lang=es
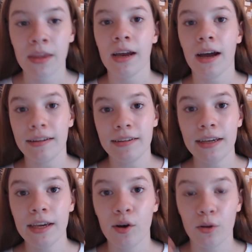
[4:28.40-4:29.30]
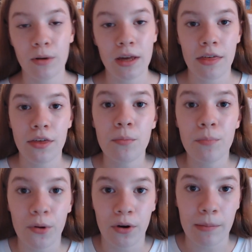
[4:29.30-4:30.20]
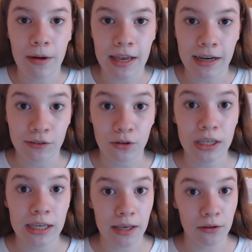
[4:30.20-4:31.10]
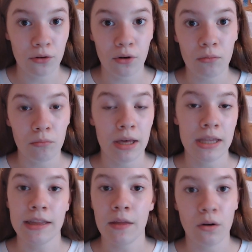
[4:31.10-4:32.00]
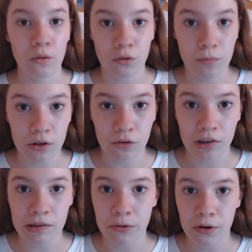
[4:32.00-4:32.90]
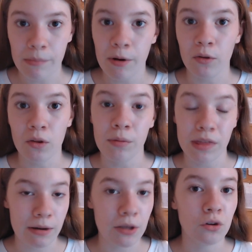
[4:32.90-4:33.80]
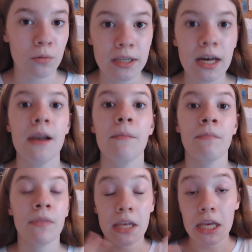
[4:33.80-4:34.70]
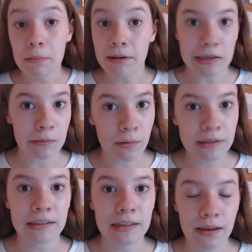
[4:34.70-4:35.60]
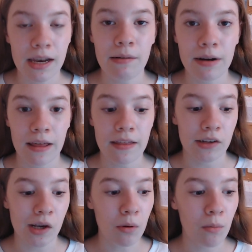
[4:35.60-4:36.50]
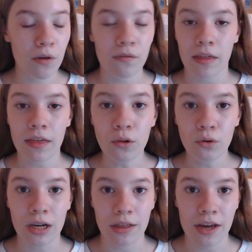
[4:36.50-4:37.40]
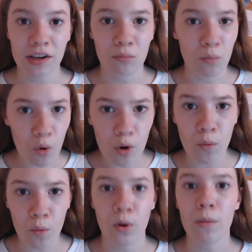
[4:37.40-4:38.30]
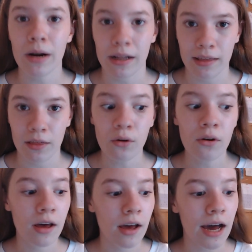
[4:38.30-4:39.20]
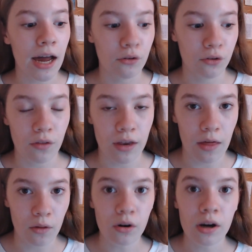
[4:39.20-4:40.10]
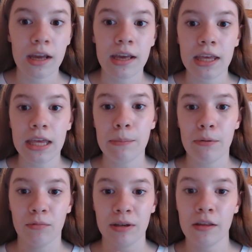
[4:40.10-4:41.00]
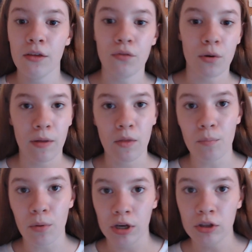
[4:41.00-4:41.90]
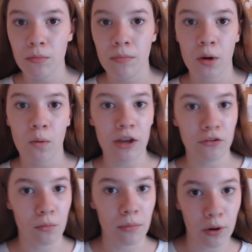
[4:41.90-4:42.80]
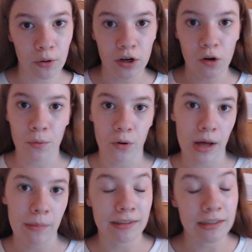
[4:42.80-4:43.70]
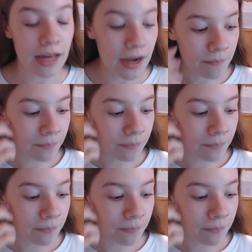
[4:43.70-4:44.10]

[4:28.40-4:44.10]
Así que os voy a decir un programa ya que estoy, que yo me he editado algunos vídeos con ese programa cuando empezaba en YouTube y tal, y me sirvió bastante bien, la verdad, es como muy fácil de utilizar, es muy, muy, muy parecido a los de ordenador, y pues me he estado informando un poquito en ver cuáles son mejores los programas y tal,